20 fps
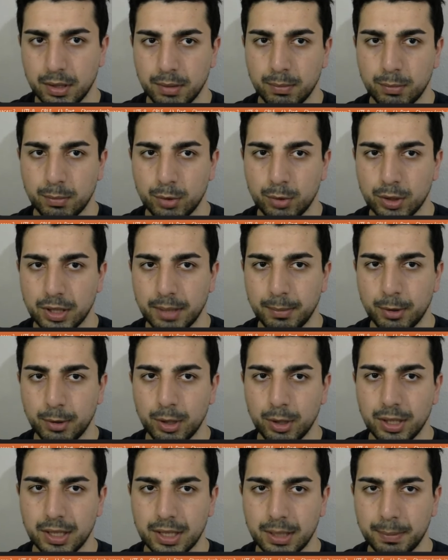Bunu da
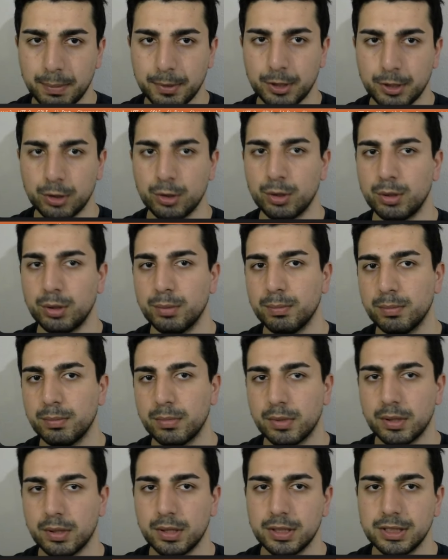böyle kapatıyorum.
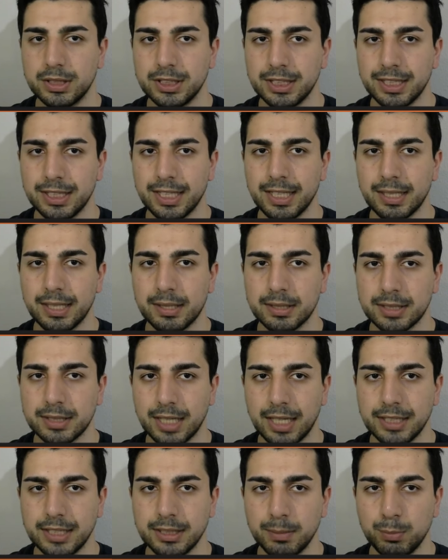Şimdilik
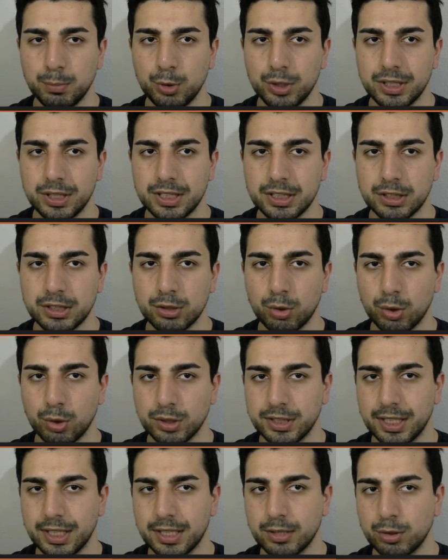sadece bu ikisi
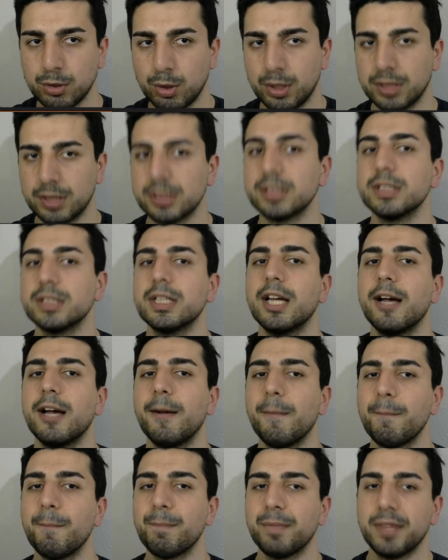olacak. Sonrasında
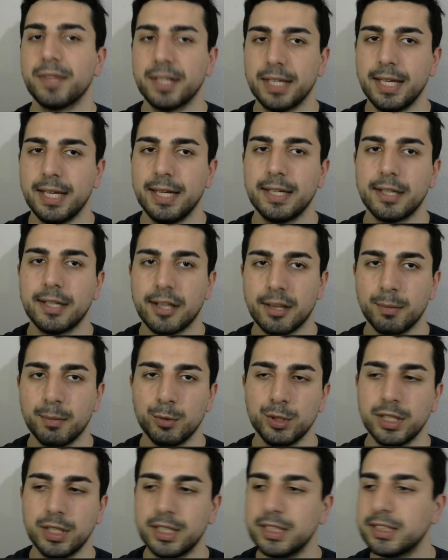gerekirse
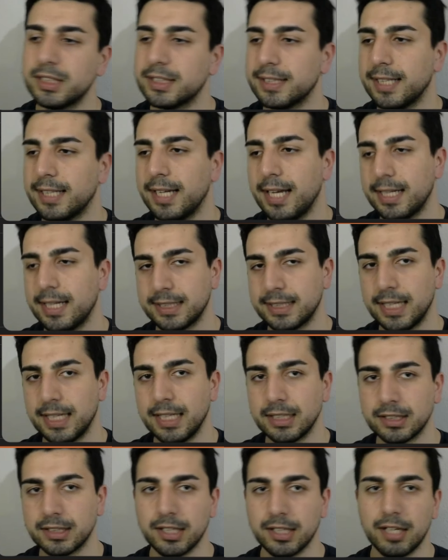bunların içine
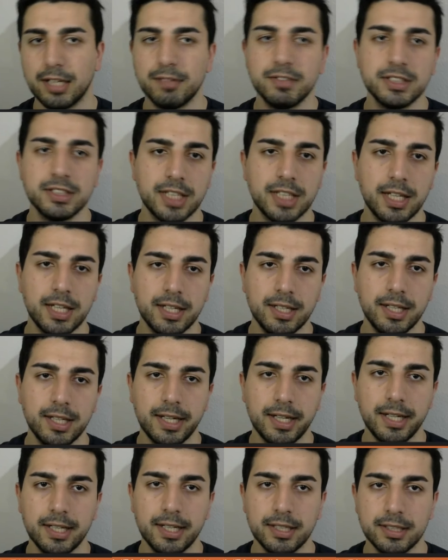extensionlar vesaireler
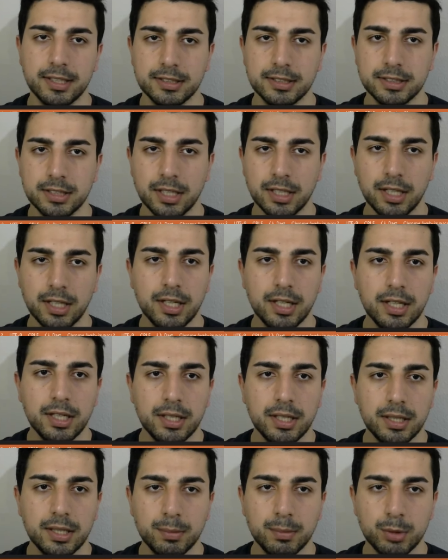ayarlarız.
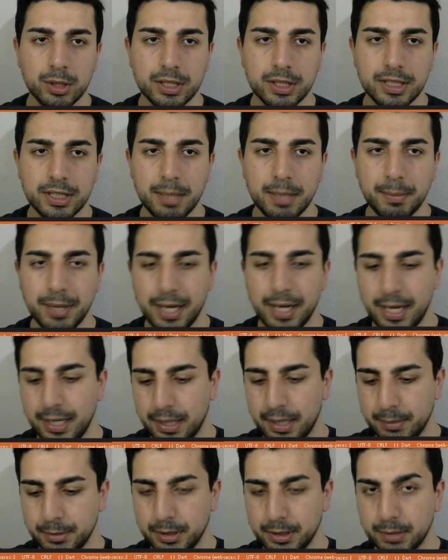Şimdi burada tema
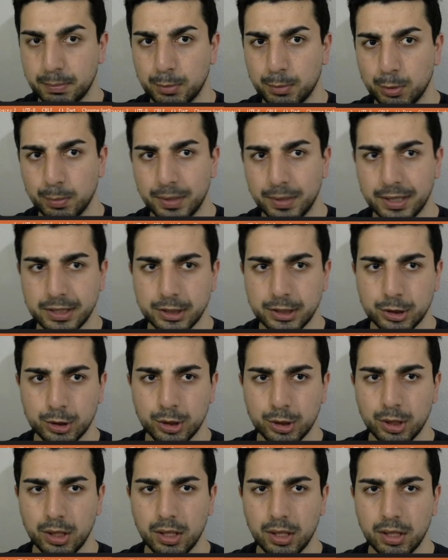enamı bulmak
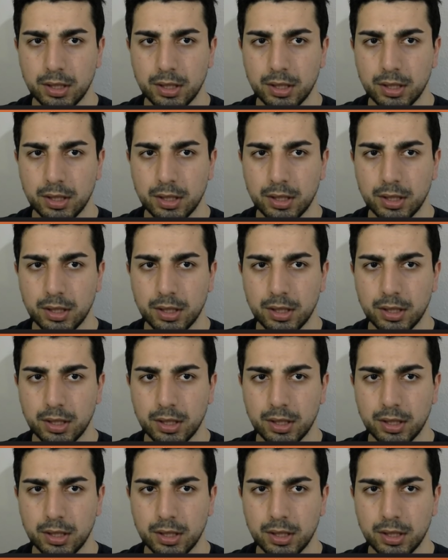istiyor.